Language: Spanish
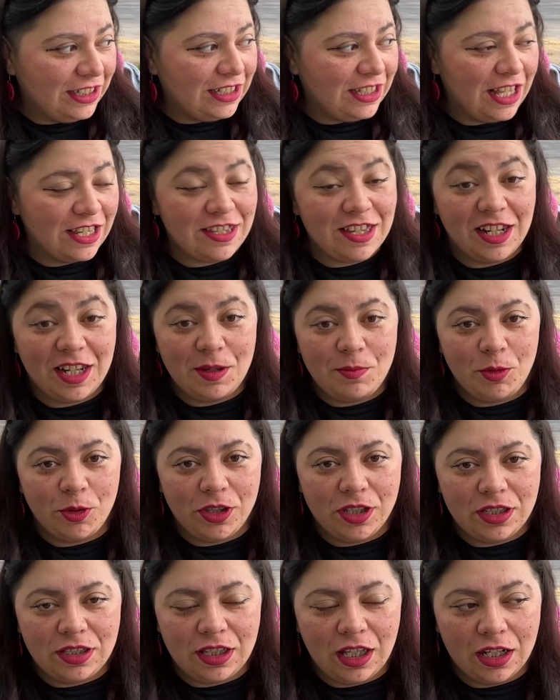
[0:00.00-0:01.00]
Ya salimos
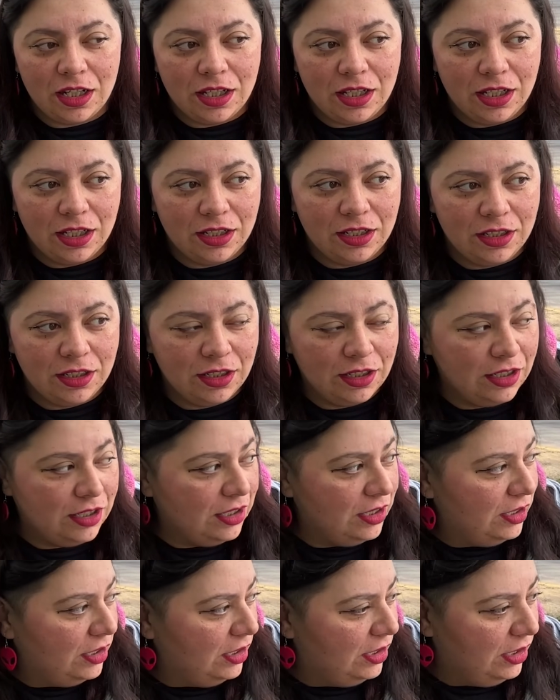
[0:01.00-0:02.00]
de Starken.
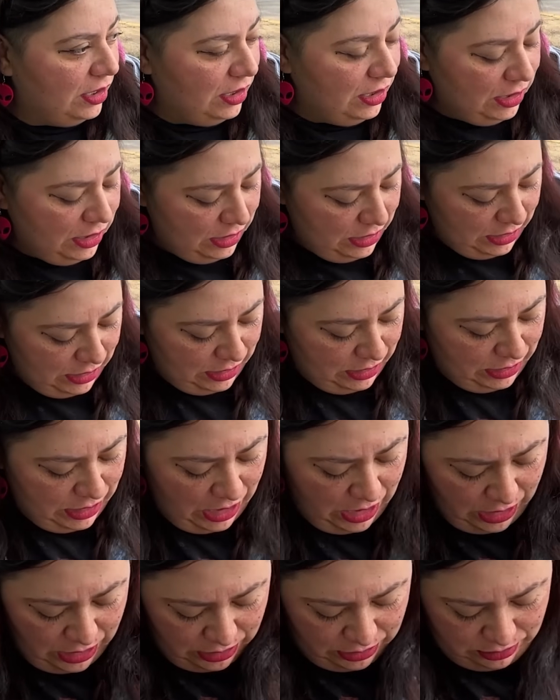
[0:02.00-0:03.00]
Y
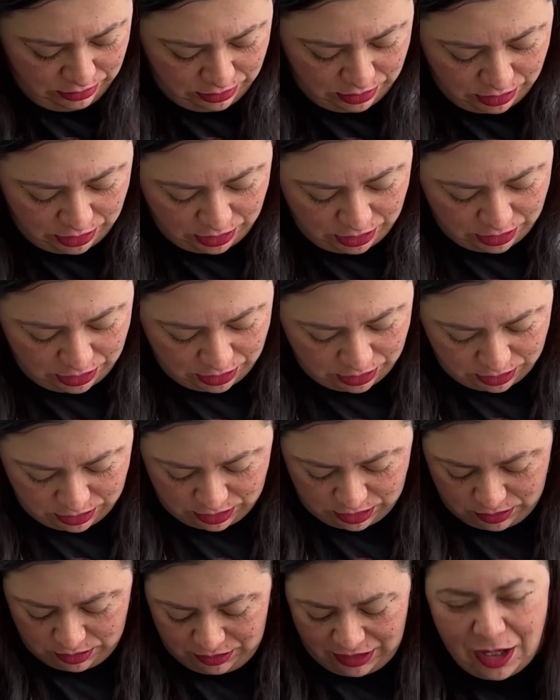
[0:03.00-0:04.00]
nada, eh,
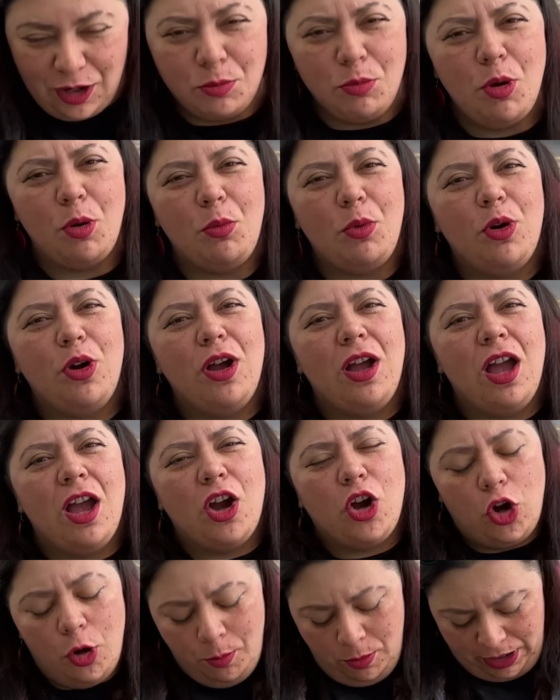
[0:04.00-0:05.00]
está como,
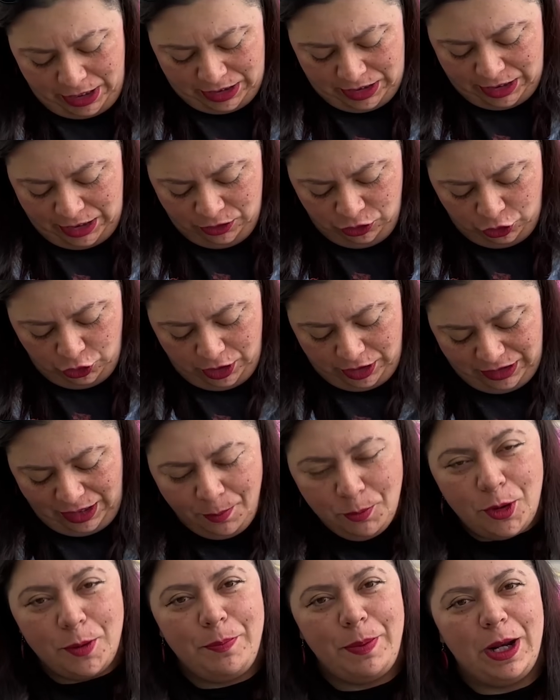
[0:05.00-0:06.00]
como que siento que está
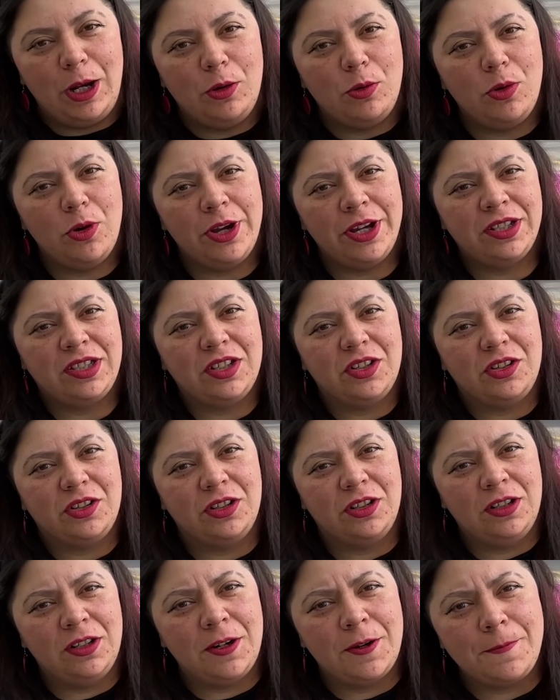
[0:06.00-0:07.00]
muy peludo este, ¿no?
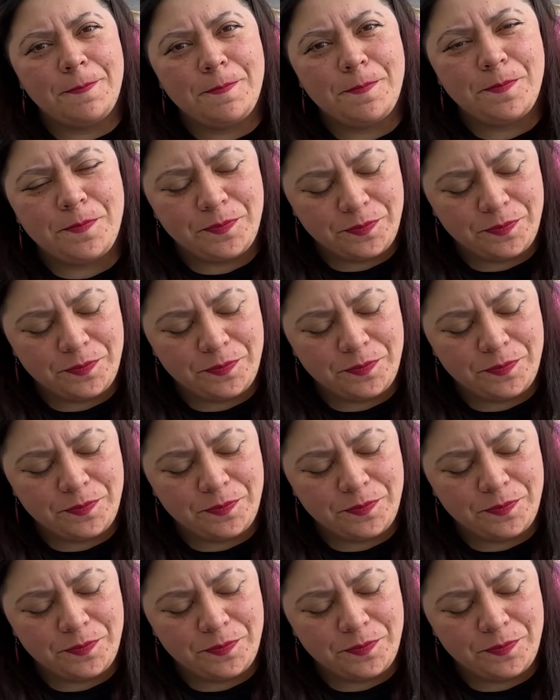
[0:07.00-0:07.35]
Sí.